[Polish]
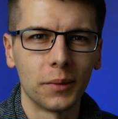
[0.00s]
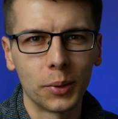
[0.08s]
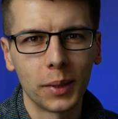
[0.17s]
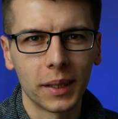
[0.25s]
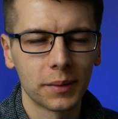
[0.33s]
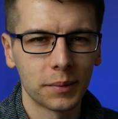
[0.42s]
w
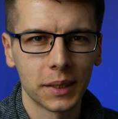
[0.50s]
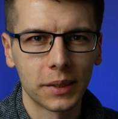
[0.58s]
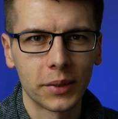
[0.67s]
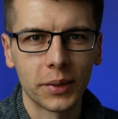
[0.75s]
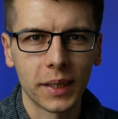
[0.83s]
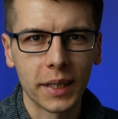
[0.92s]
ogóle
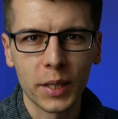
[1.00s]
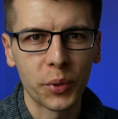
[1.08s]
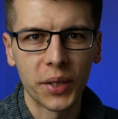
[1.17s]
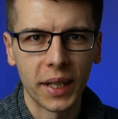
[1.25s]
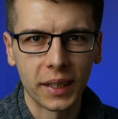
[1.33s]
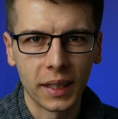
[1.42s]
co za
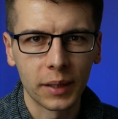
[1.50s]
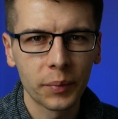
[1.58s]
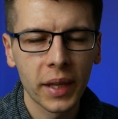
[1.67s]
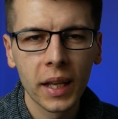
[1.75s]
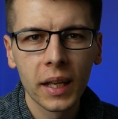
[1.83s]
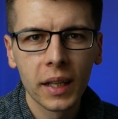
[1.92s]
niespodzianka,
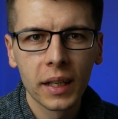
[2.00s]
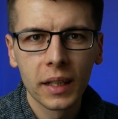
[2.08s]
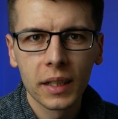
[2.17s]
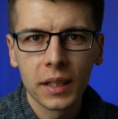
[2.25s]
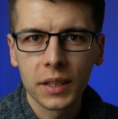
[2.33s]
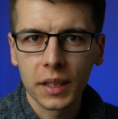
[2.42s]

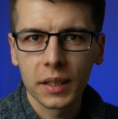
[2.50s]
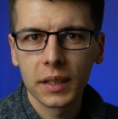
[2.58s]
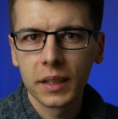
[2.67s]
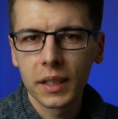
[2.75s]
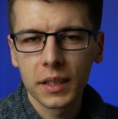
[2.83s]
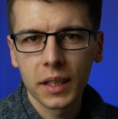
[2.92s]
że
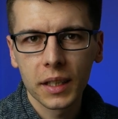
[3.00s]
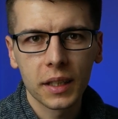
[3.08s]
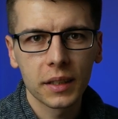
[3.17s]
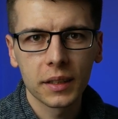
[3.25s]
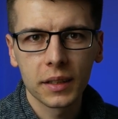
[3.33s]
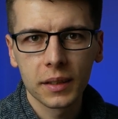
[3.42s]

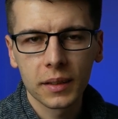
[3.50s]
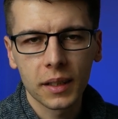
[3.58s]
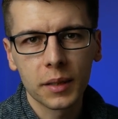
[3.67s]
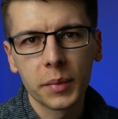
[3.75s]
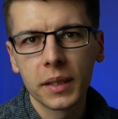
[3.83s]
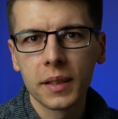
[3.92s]
jeżdżenie y,
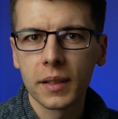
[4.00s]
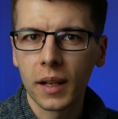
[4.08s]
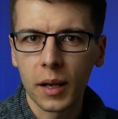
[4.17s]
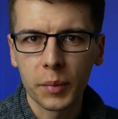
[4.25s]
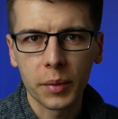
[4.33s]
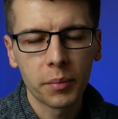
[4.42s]
starymi
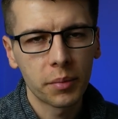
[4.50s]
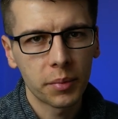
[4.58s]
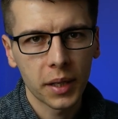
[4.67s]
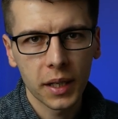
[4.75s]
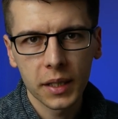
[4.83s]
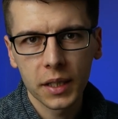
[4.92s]
dieselami,
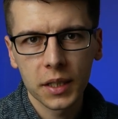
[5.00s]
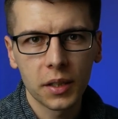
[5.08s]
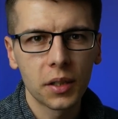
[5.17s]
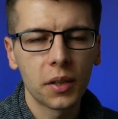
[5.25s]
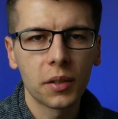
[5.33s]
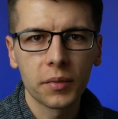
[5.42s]
palenie
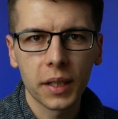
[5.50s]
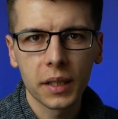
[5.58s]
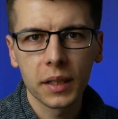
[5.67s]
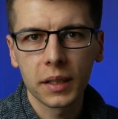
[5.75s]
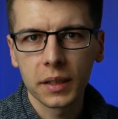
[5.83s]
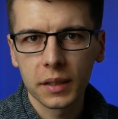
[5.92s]

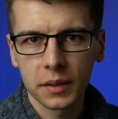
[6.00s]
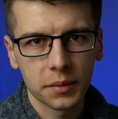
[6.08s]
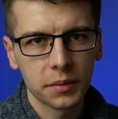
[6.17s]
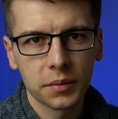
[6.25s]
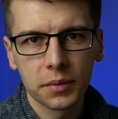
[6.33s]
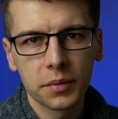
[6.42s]
czegokolwiek
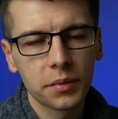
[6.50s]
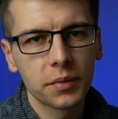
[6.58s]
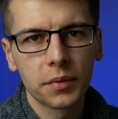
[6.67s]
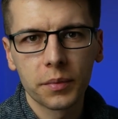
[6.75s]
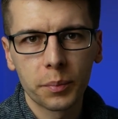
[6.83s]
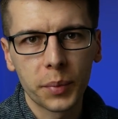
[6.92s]
y,
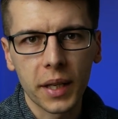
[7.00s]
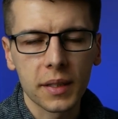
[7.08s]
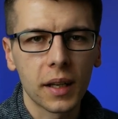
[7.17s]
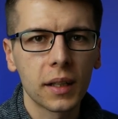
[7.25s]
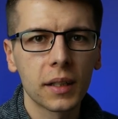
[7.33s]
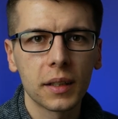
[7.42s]
w
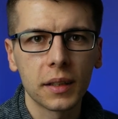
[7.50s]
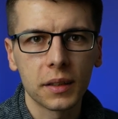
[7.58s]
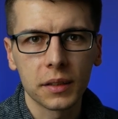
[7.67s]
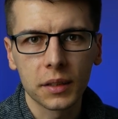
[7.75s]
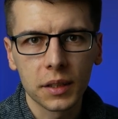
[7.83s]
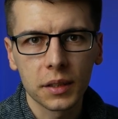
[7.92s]
piecach
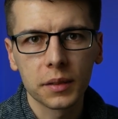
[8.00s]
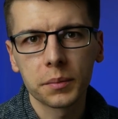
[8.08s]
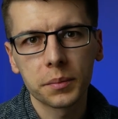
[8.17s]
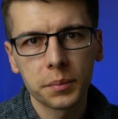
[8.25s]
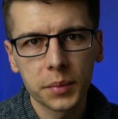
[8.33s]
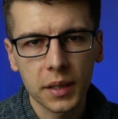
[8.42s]
czy
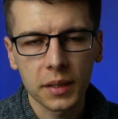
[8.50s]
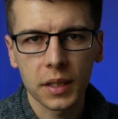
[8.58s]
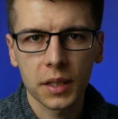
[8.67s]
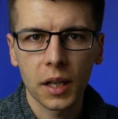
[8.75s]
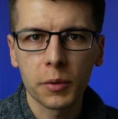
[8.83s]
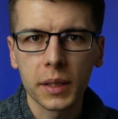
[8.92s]

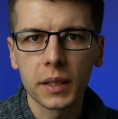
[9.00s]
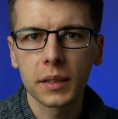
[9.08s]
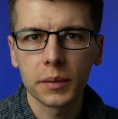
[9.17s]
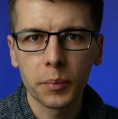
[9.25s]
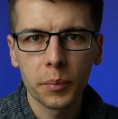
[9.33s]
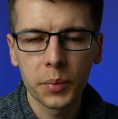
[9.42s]
przestarzały
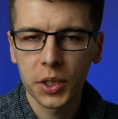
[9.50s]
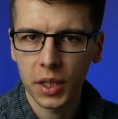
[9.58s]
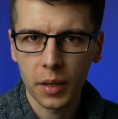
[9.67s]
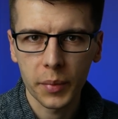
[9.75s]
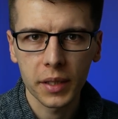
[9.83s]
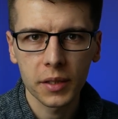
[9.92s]

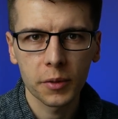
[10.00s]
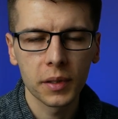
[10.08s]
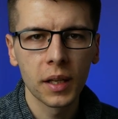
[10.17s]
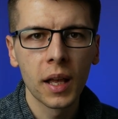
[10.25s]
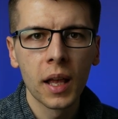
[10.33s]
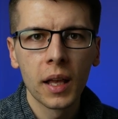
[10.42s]

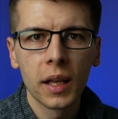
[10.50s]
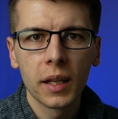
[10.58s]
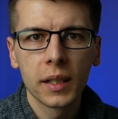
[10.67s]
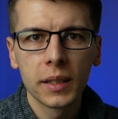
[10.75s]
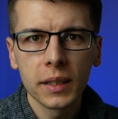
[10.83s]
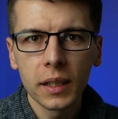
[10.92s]
przemysł
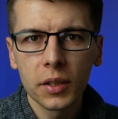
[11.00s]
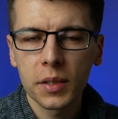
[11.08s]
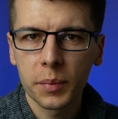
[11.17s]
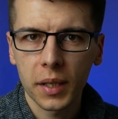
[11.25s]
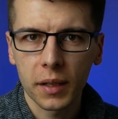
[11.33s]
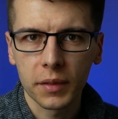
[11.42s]
nie tylko
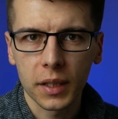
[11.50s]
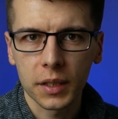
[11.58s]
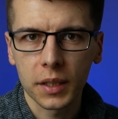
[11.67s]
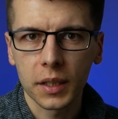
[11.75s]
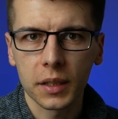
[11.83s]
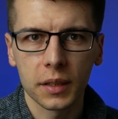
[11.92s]
sprawia,
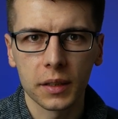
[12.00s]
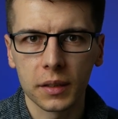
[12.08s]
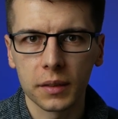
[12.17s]
że